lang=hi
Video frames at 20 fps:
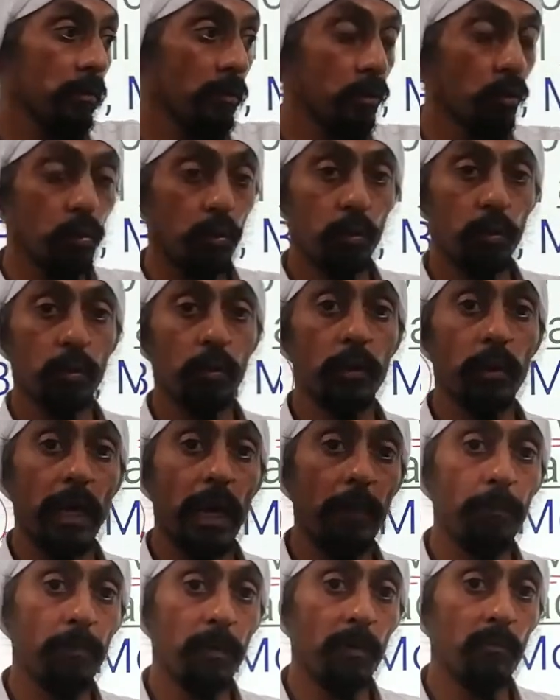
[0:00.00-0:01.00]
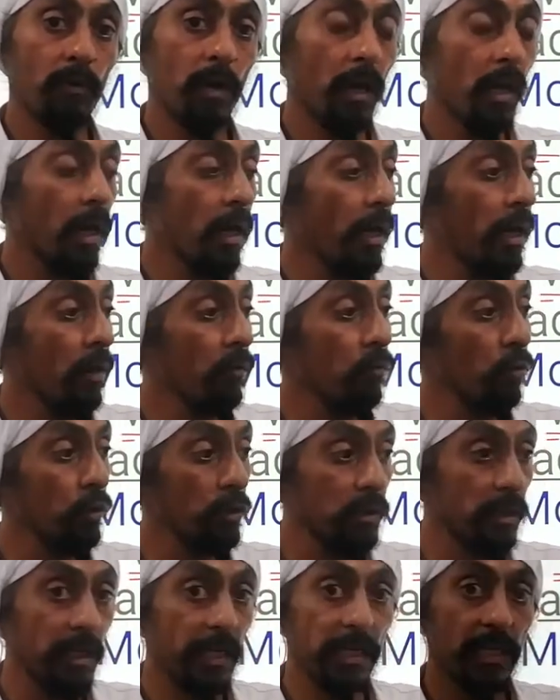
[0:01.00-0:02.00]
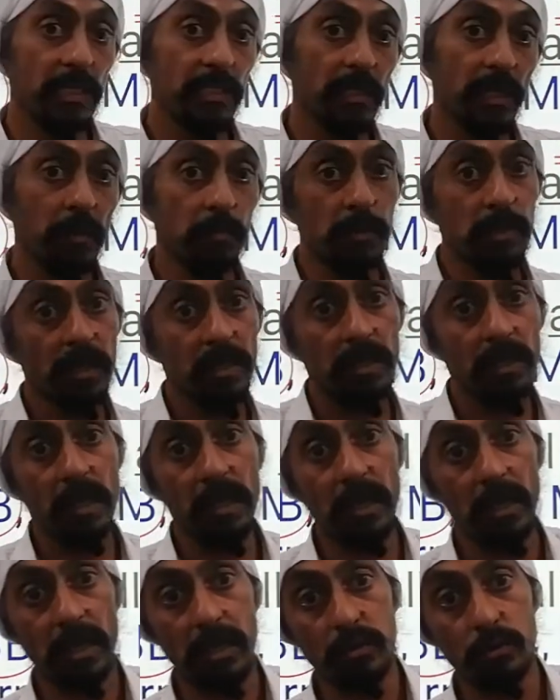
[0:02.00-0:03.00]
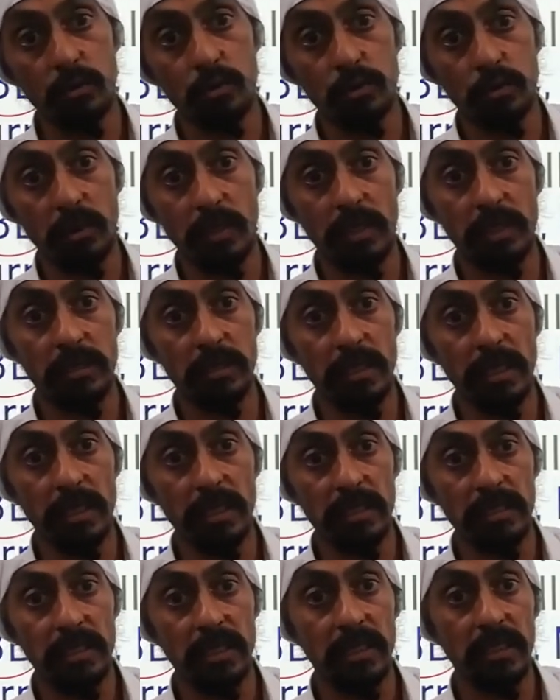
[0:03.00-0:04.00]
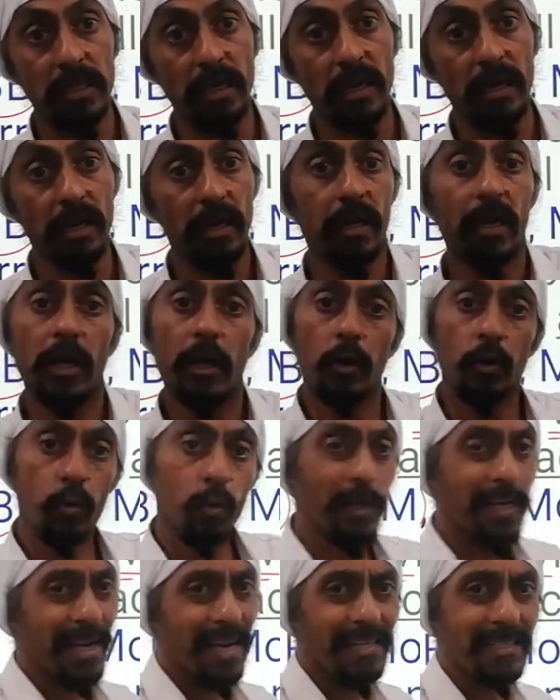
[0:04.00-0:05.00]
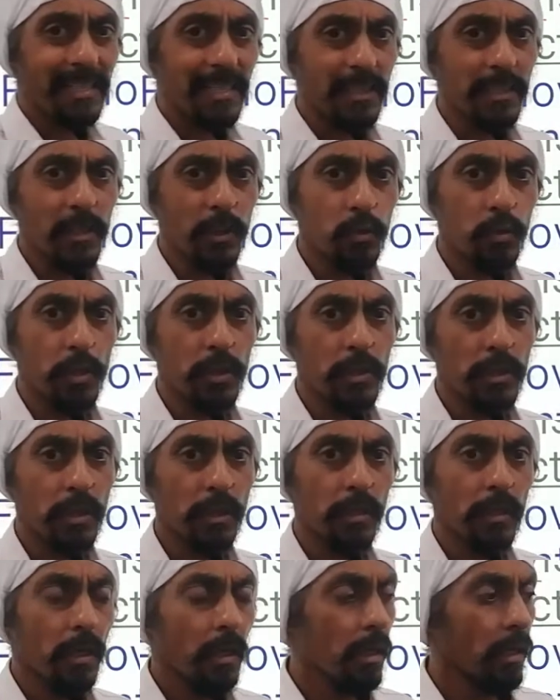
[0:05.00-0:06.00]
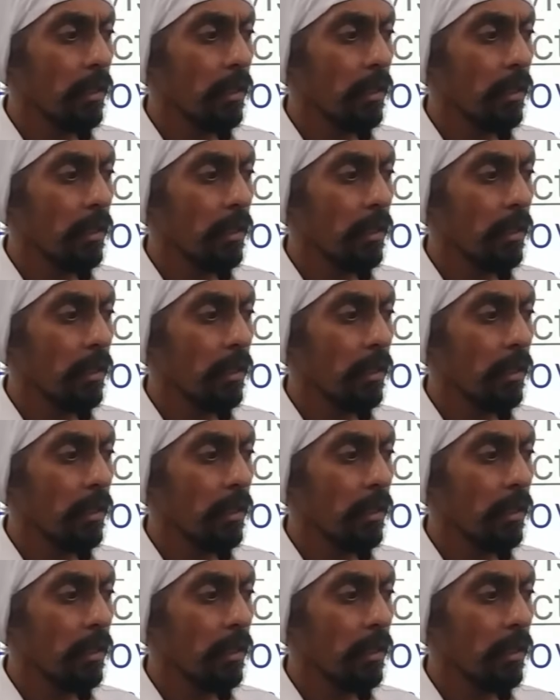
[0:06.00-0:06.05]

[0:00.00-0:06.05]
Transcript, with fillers: जो एप्पल वाला है वो इतने के सेब दे रहा है दूसरे इतने के दे रहा है कोई ऐसी सिचुएशन